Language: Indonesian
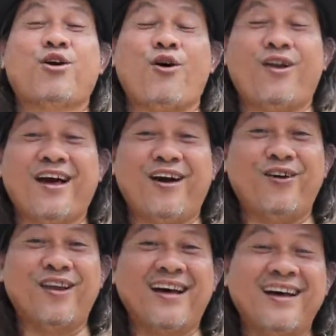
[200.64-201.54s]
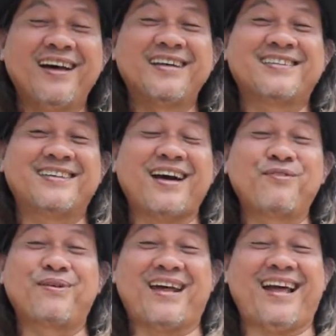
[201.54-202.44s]
seolah-olah
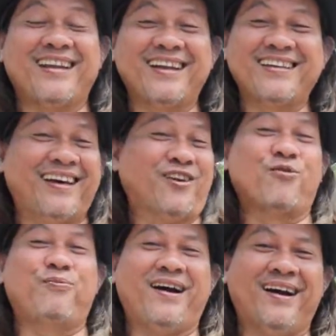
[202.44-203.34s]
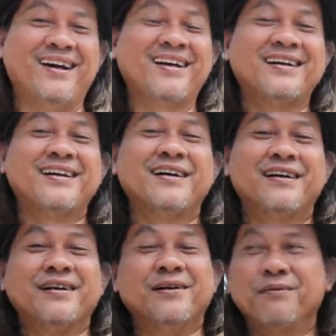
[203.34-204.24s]
sedang berada di Eropa
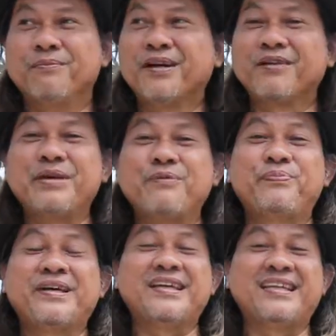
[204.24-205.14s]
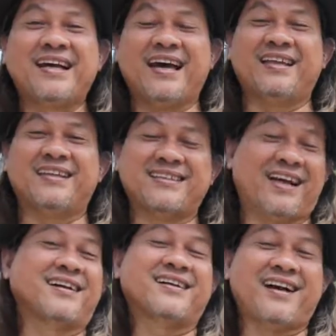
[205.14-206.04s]
bermimpi dengan
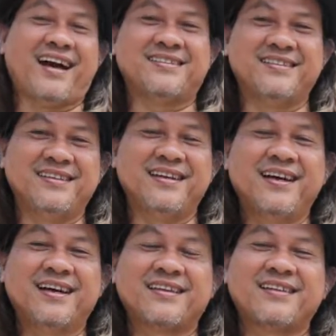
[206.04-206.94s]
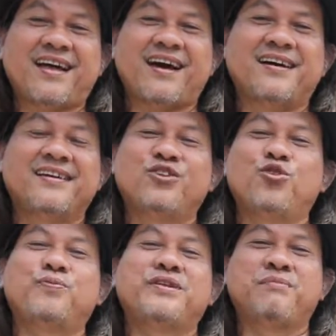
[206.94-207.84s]
sang kekasih tentang
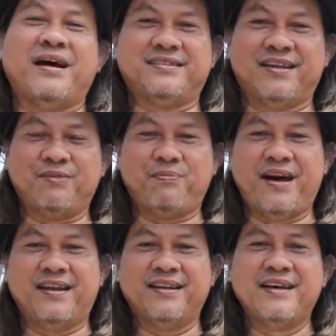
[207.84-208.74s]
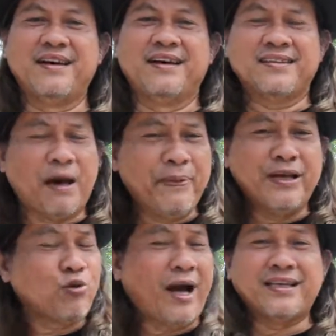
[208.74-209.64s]
hidup di masa depan
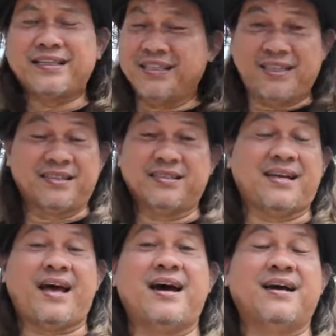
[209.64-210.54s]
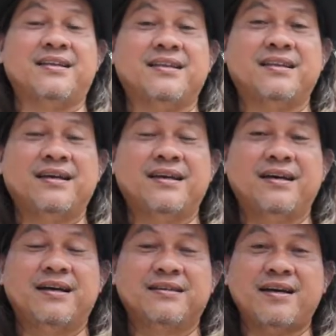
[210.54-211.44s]
tapi itu hanya cinta sesaat
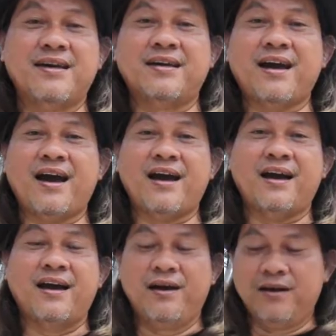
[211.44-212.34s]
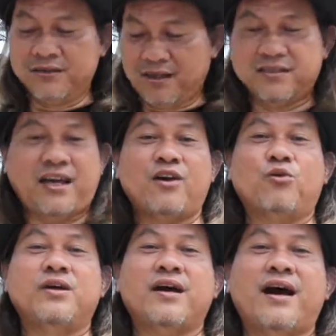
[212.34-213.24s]
sehingga selesai
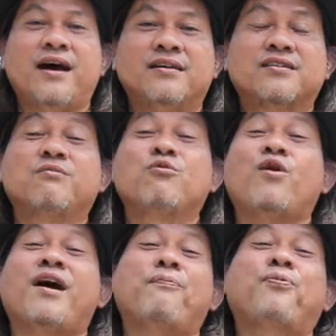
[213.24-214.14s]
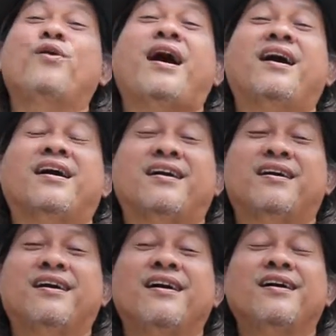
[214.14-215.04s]
kuliah semua pulang
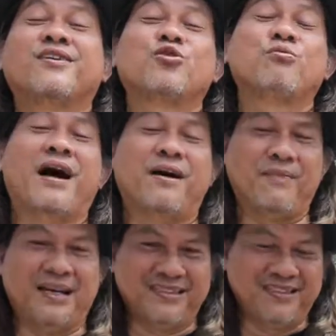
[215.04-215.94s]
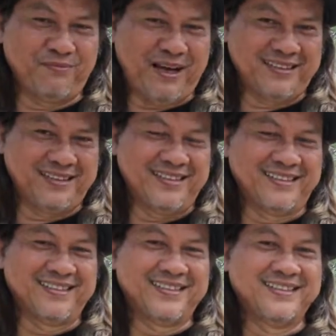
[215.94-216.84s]
ke rumah masing-masing
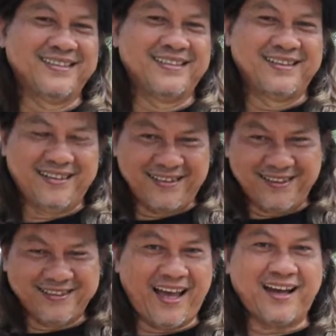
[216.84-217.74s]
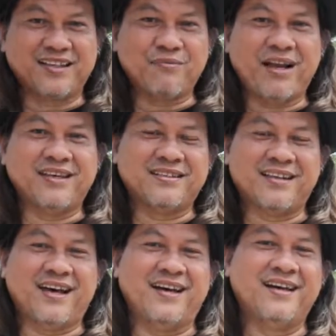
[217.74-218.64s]
saya akan kembali
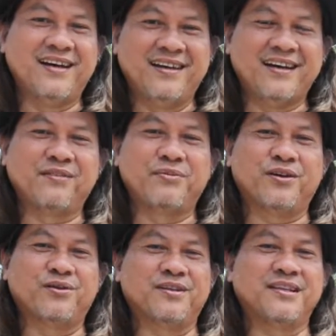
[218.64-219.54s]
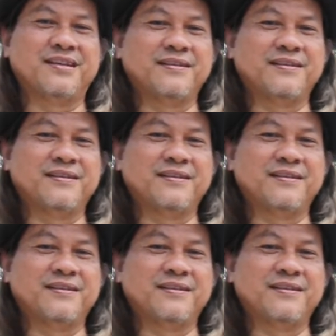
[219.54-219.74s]
setelah yang berikut